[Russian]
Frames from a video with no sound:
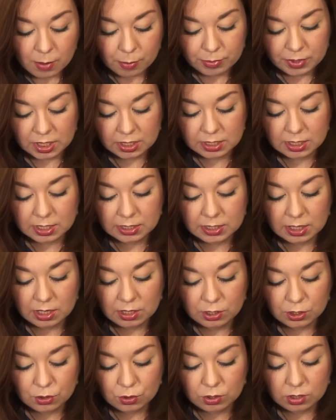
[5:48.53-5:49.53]
Мне
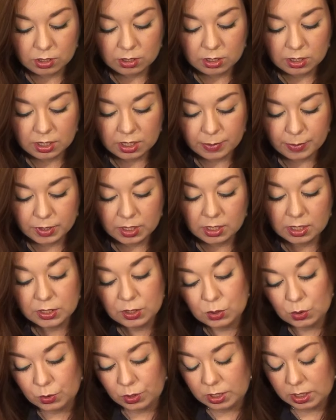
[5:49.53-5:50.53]
рассказали, что это не крем, это
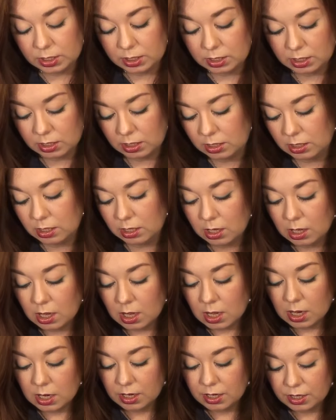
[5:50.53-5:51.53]
лосьон для тела
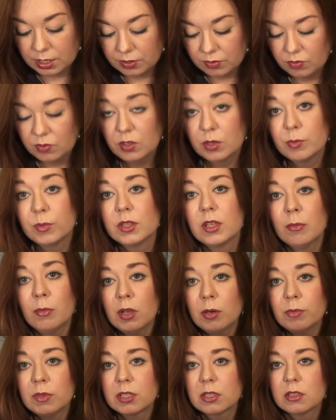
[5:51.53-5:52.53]
фирмы
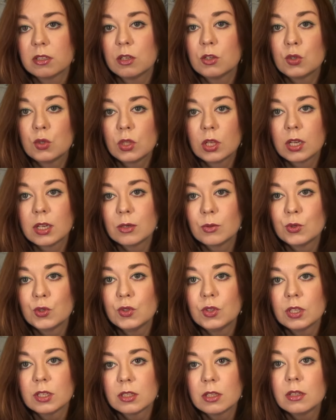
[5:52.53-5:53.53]
Тамар. Мне сказали, что такая
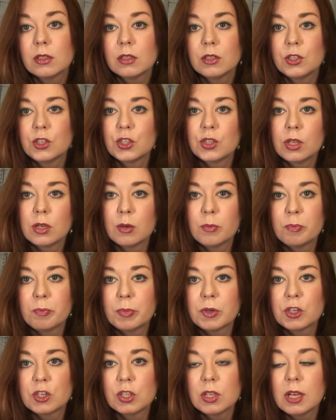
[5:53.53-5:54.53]
очень достаточно
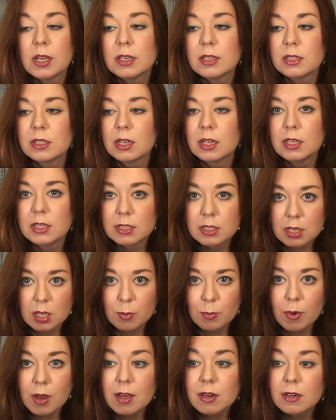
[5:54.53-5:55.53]
пожилая
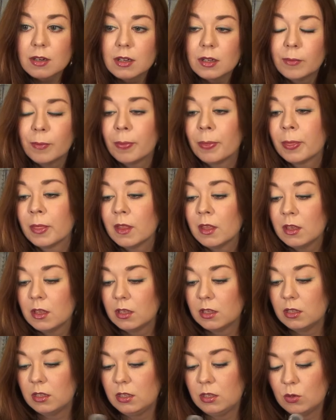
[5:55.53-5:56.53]
израильская марка
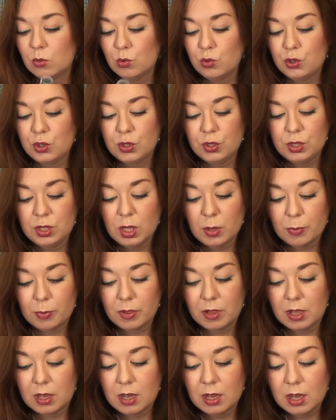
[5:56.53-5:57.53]
и очень
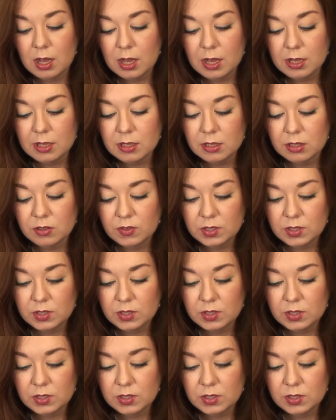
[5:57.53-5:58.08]
неплохая.